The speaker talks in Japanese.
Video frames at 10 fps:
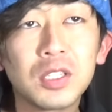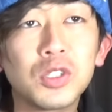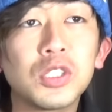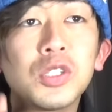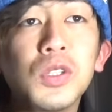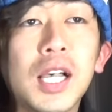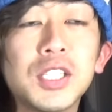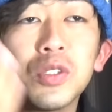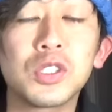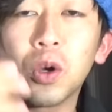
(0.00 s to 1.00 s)
そうすると
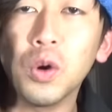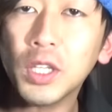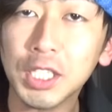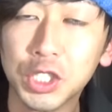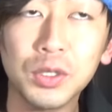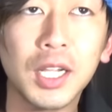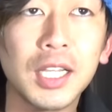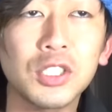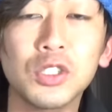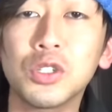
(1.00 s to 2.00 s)
発動する、置いた瞬間
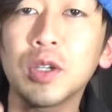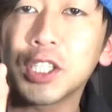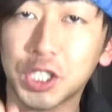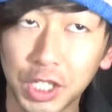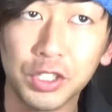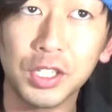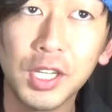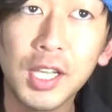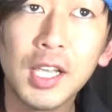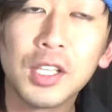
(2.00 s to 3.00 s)
に発動するのがスキル
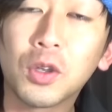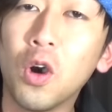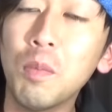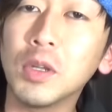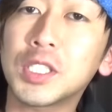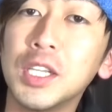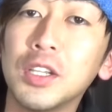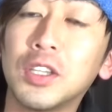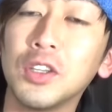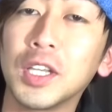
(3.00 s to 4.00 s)
で、
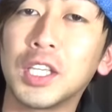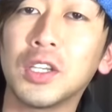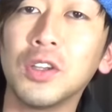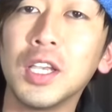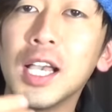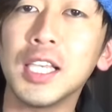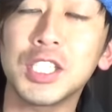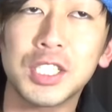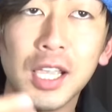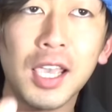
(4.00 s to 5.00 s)
コンボスキルっていうのはひっくり返
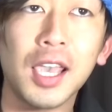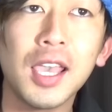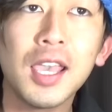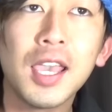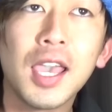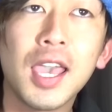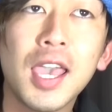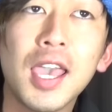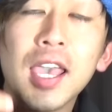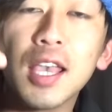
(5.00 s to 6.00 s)
して、
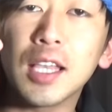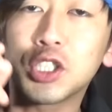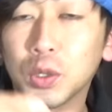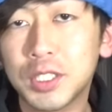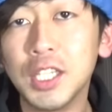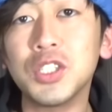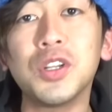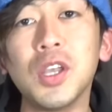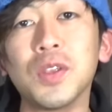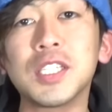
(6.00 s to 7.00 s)
直線上
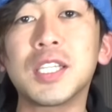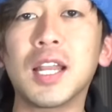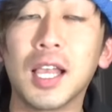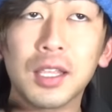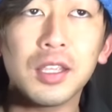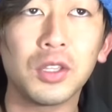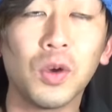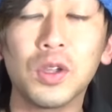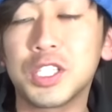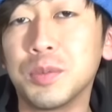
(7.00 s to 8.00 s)
にね、同じキャラ、ね、
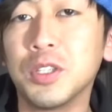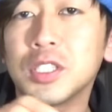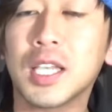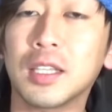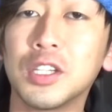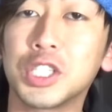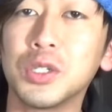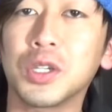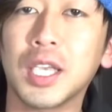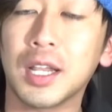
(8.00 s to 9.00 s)
自分の使ってる使
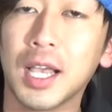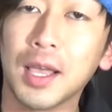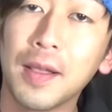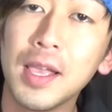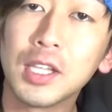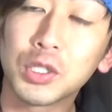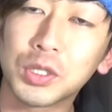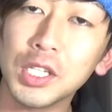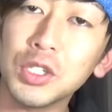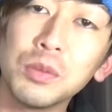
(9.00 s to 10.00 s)
用キャラが直
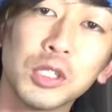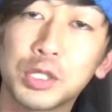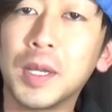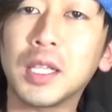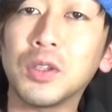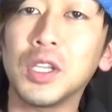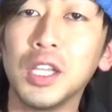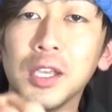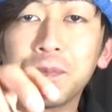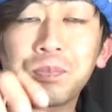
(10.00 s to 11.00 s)
線上に結ばれた時
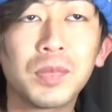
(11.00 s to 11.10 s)
に、